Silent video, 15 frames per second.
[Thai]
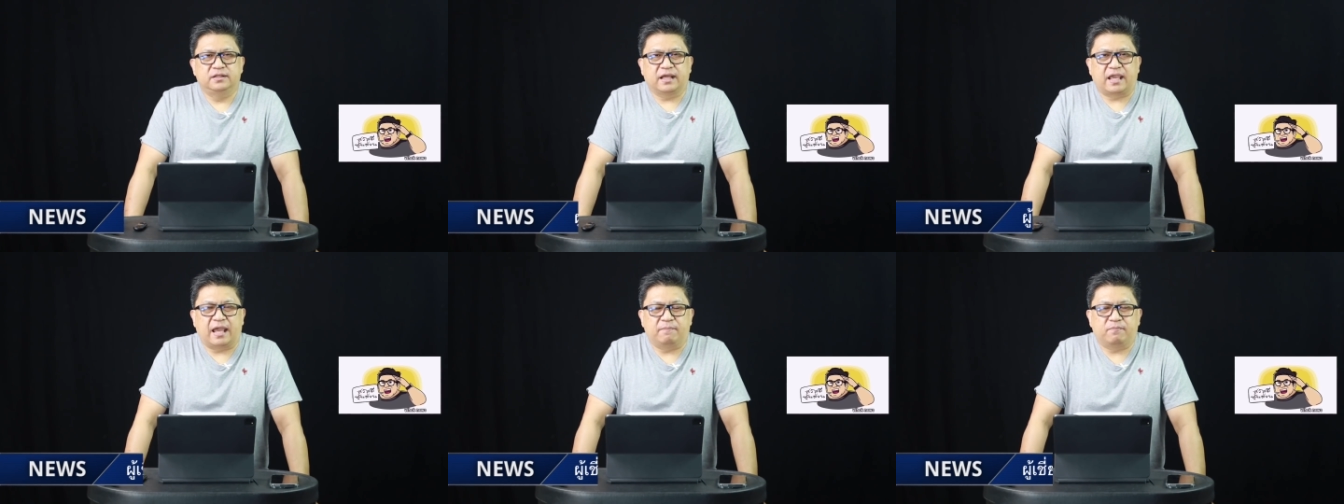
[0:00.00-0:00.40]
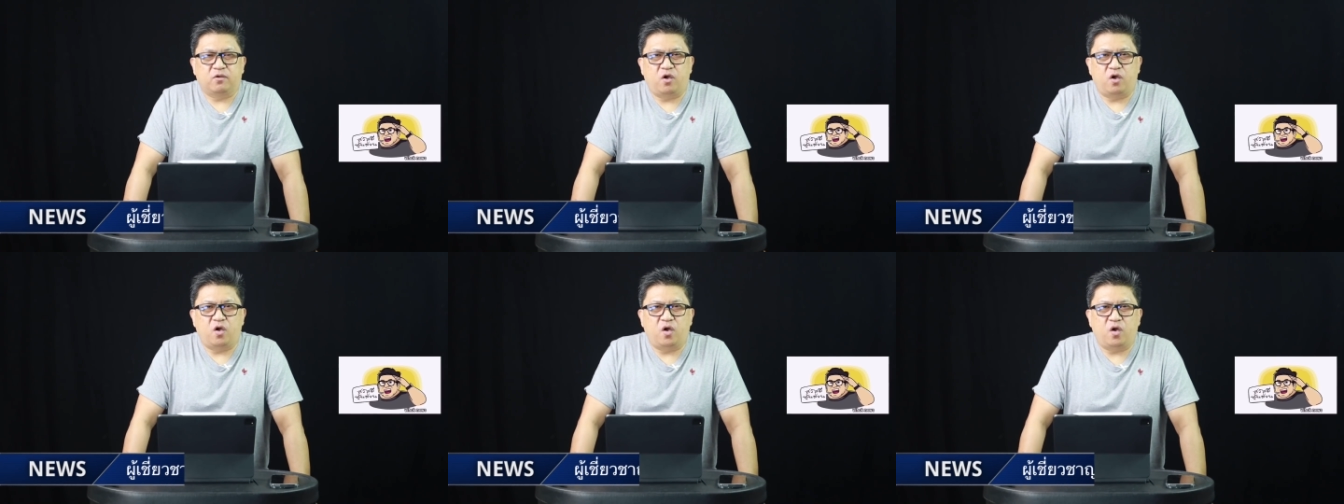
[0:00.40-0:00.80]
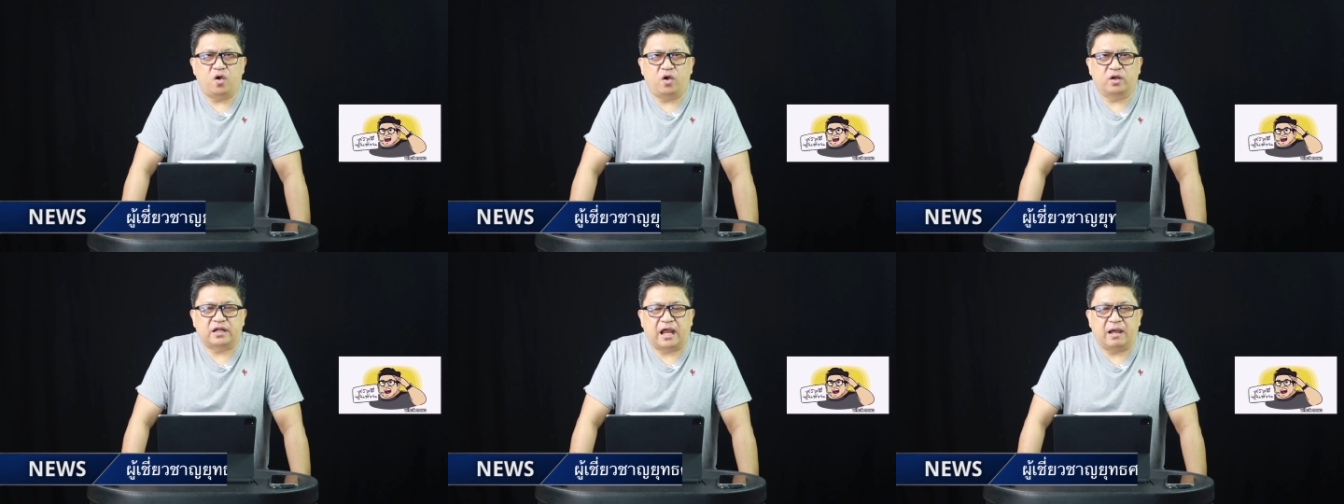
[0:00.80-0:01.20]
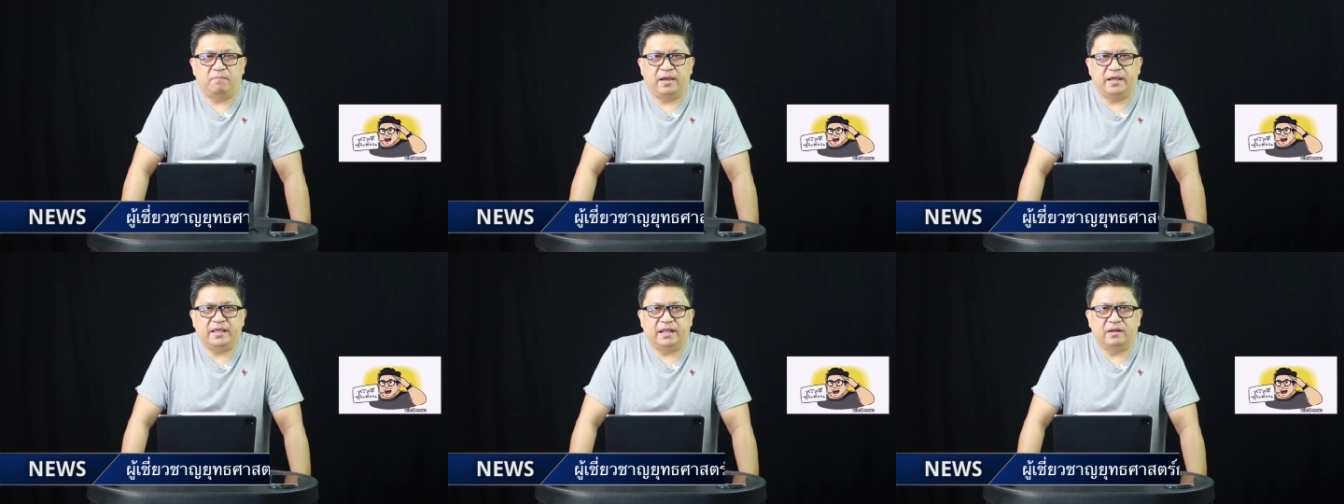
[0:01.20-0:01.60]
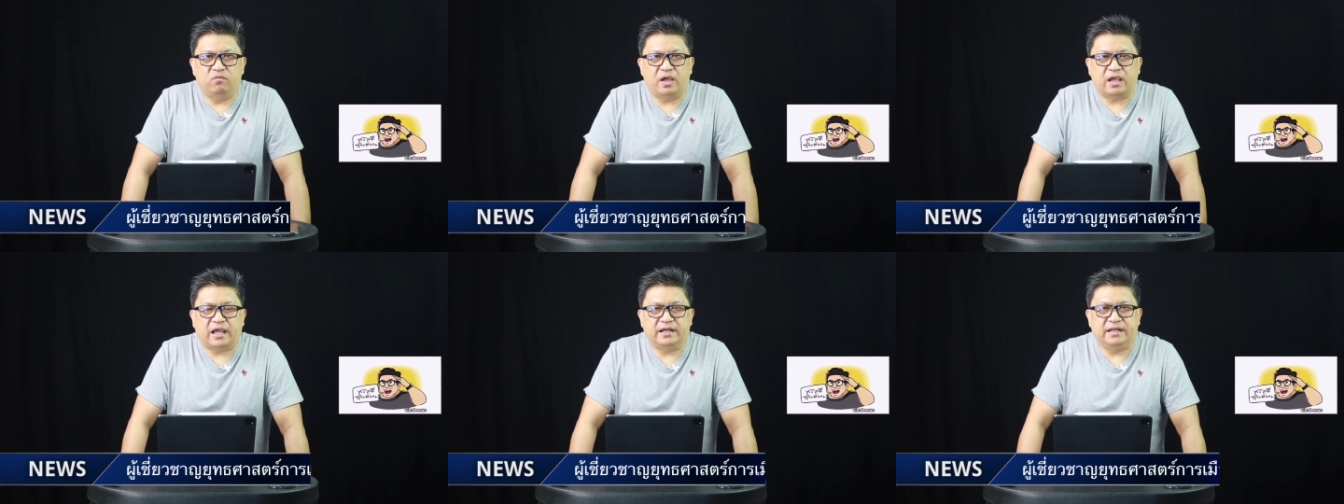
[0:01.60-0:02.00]
นะครับก็ทำให้เห็น
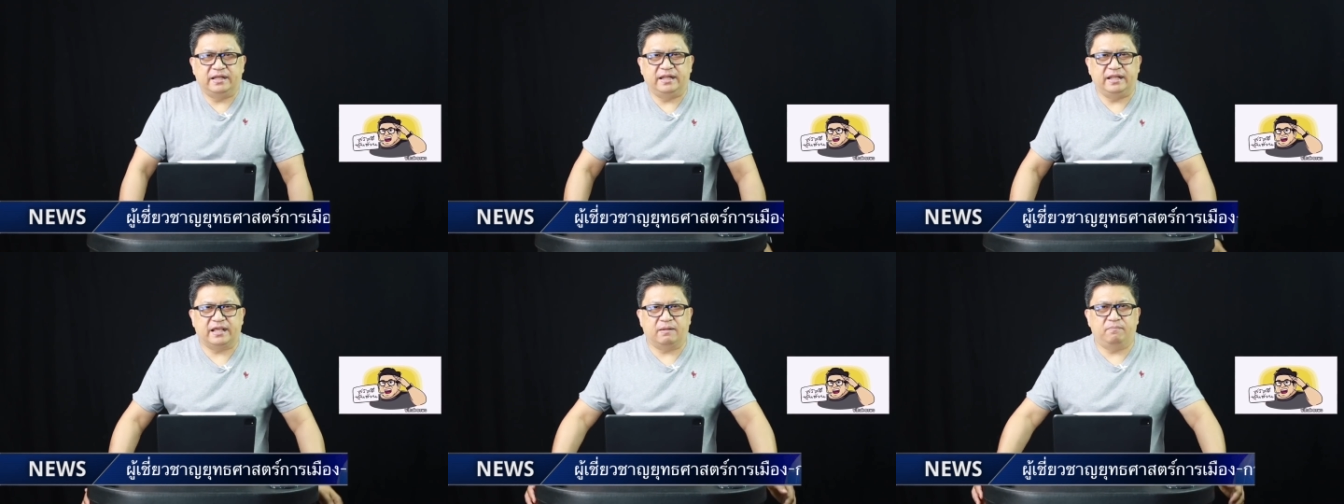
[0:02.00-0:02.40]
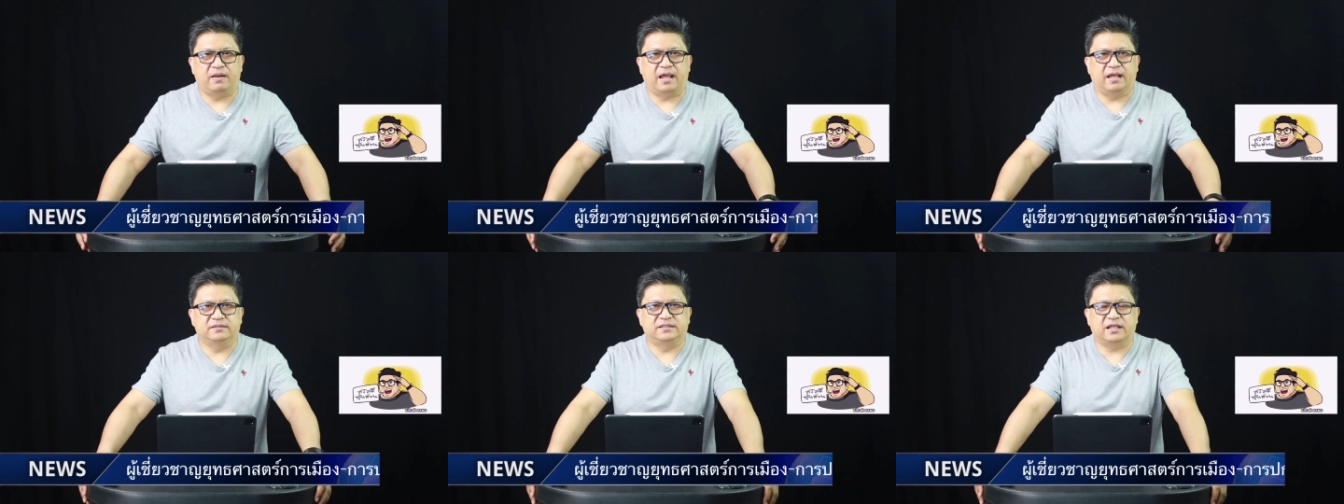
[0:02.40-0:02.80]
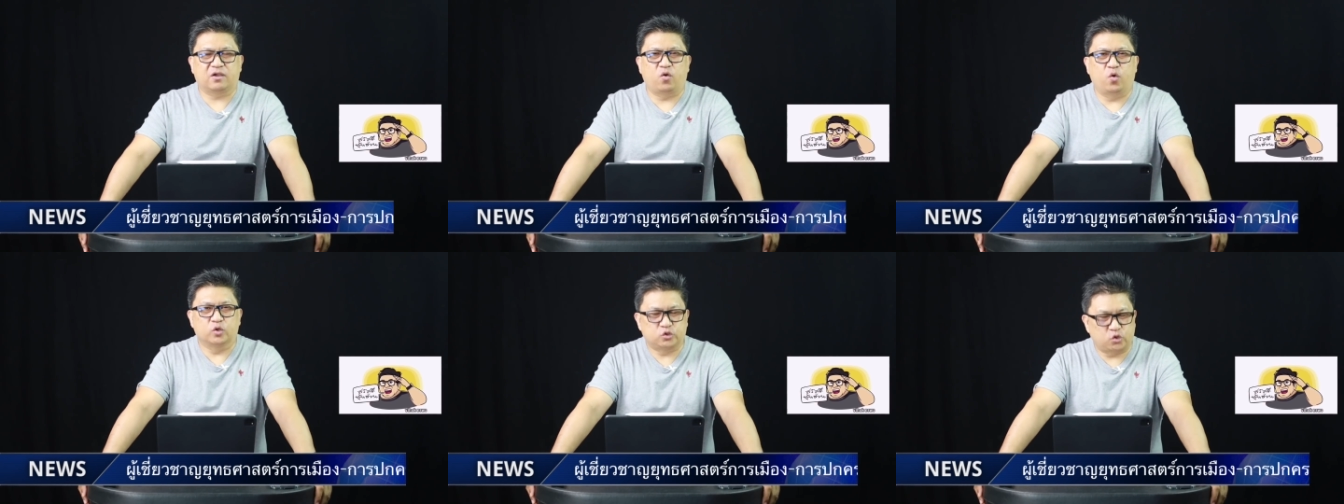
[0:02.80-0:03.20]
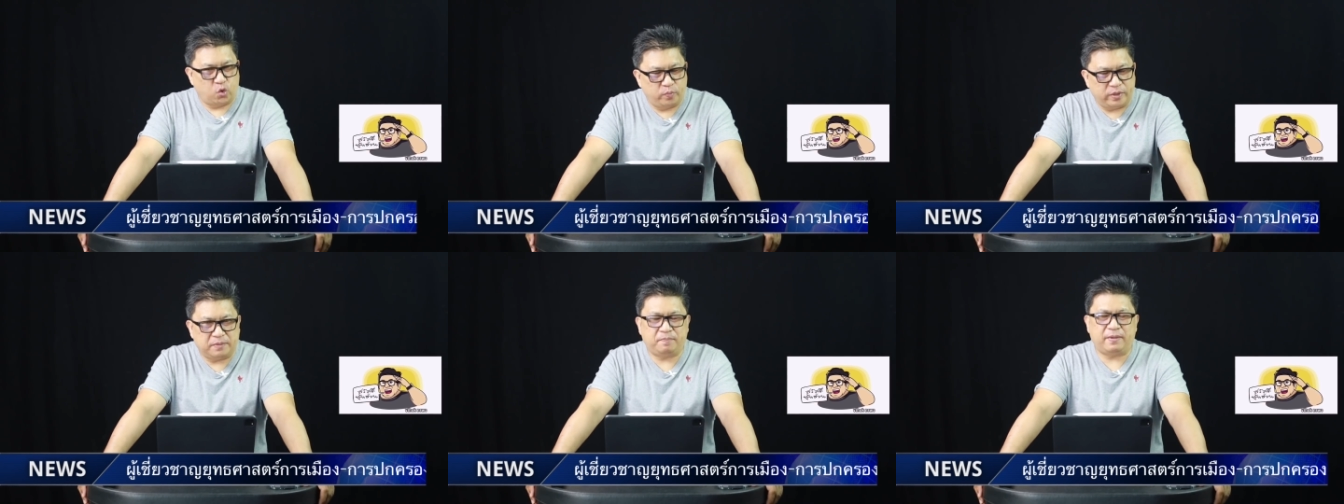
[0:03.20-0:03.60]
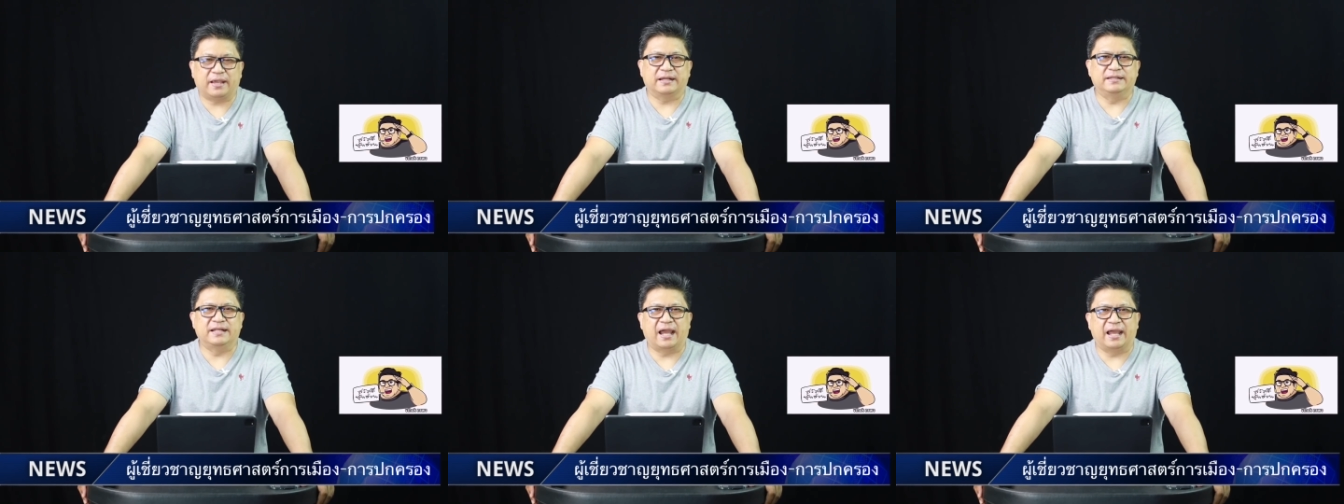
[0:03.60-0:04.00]
ว่าคดีนี้กำลังจะโกโซบิกไป
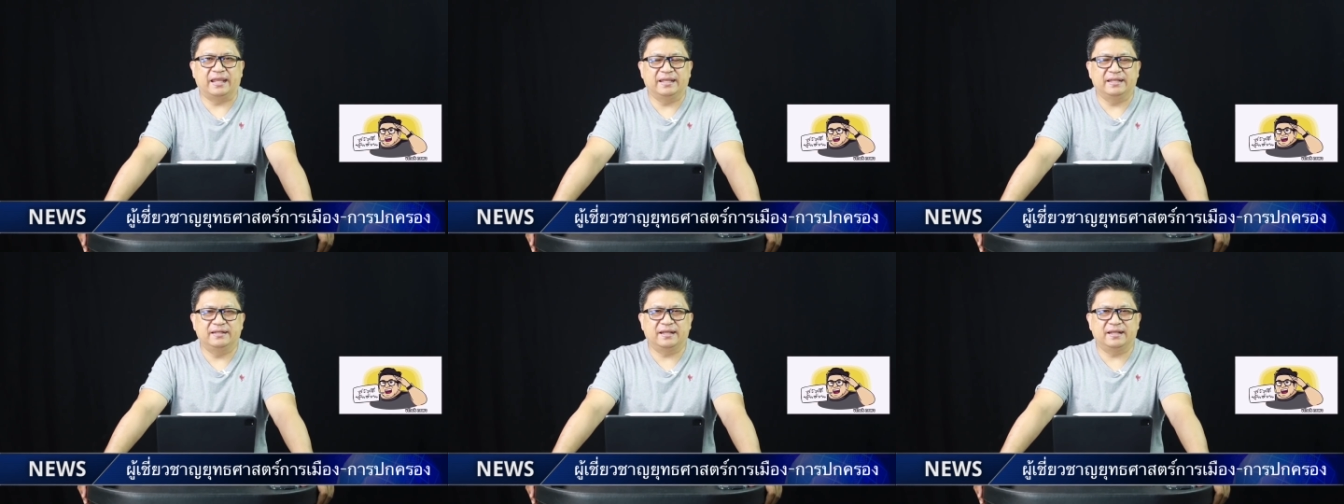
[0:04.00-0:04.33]
กันใหญ่